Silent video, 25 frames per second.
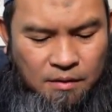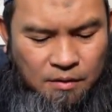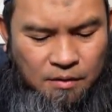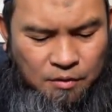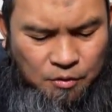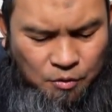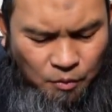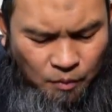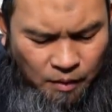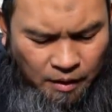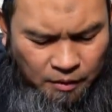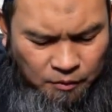
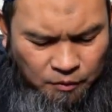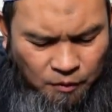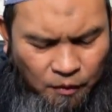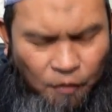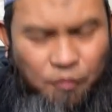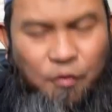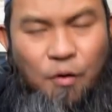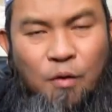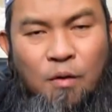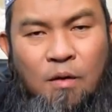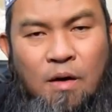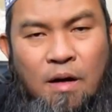
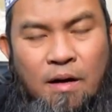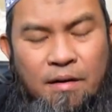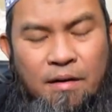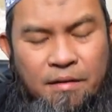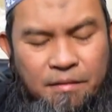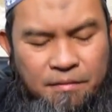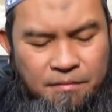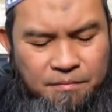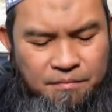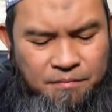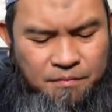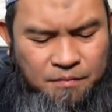Suratul
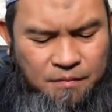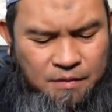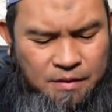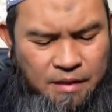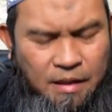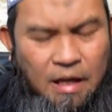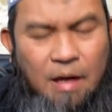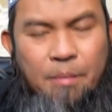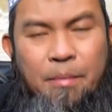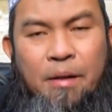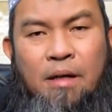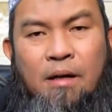Furqan.
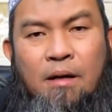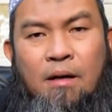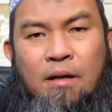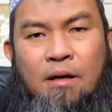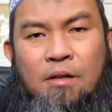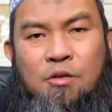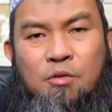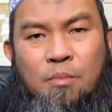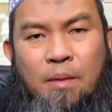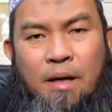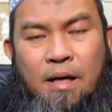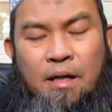Sinabi ng
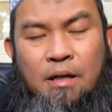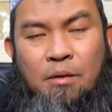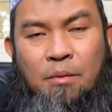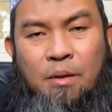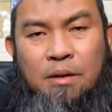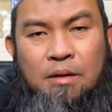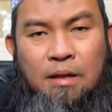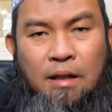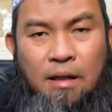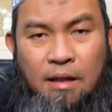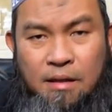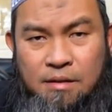Allah
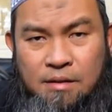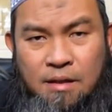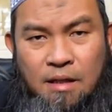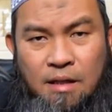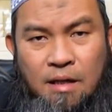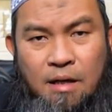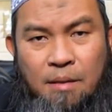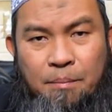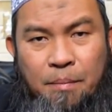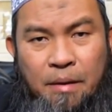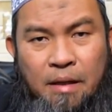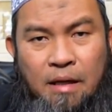subhanahu wa ta'ala
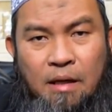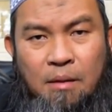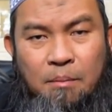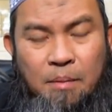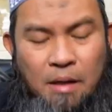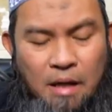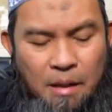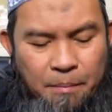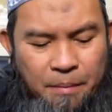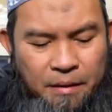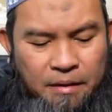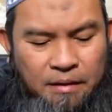sa
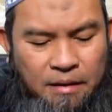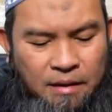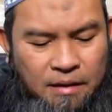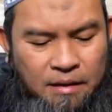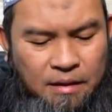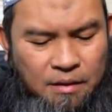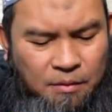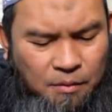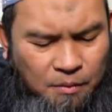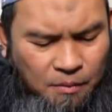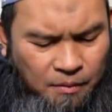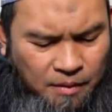pinakamalapit na
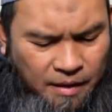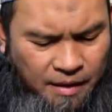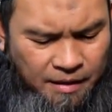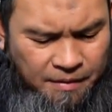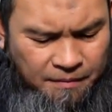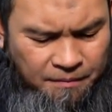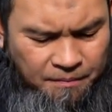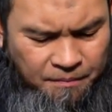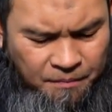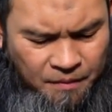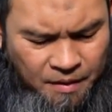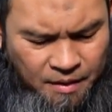
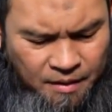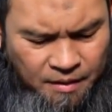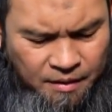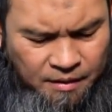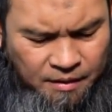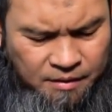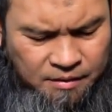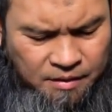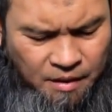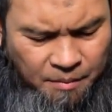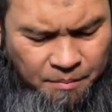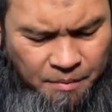kahulugan,
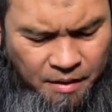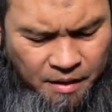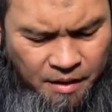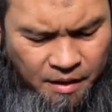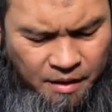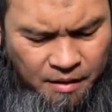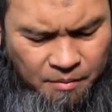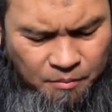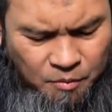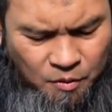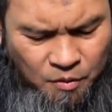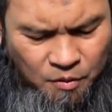
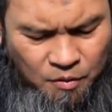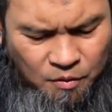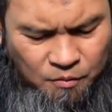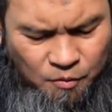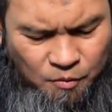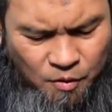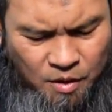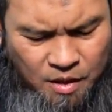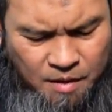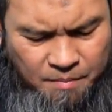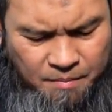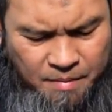Sabihin mo,
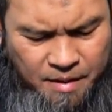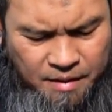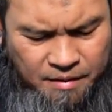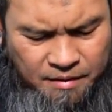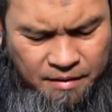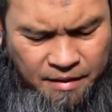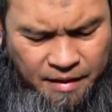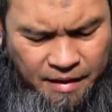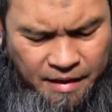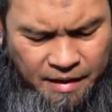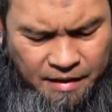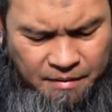O
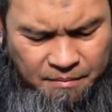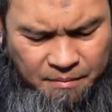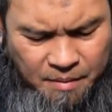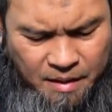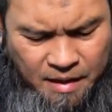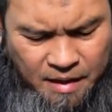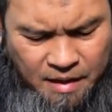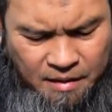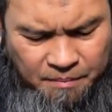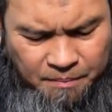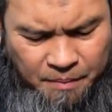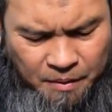Muhammad, iyan
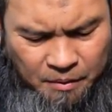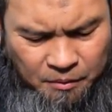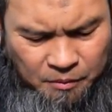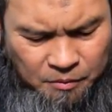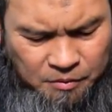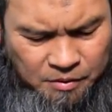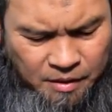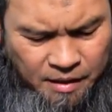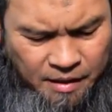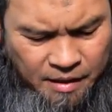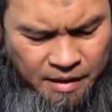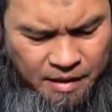ba ang
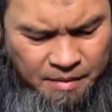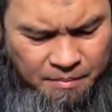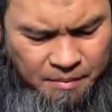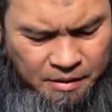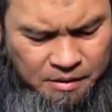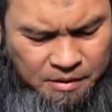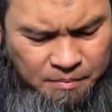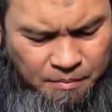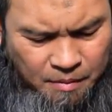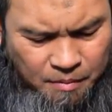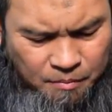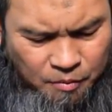parusa ay
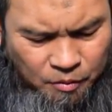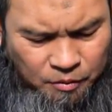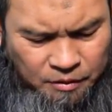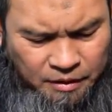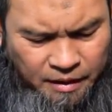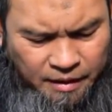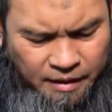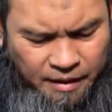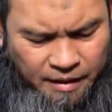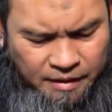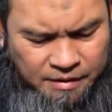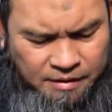mas
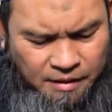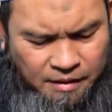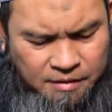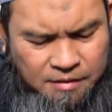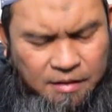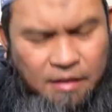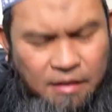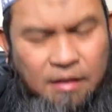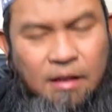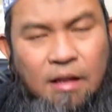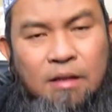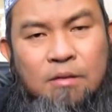mabuti kaysa
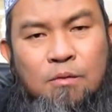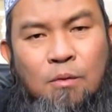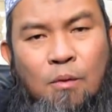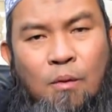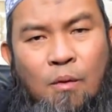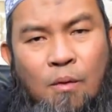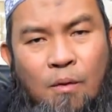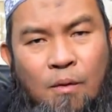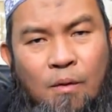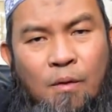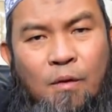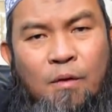
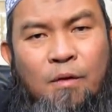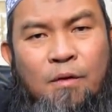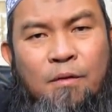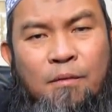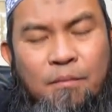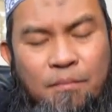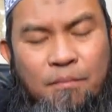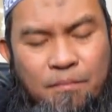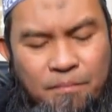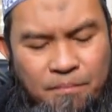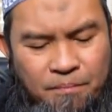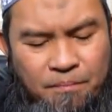Janatul Khulub?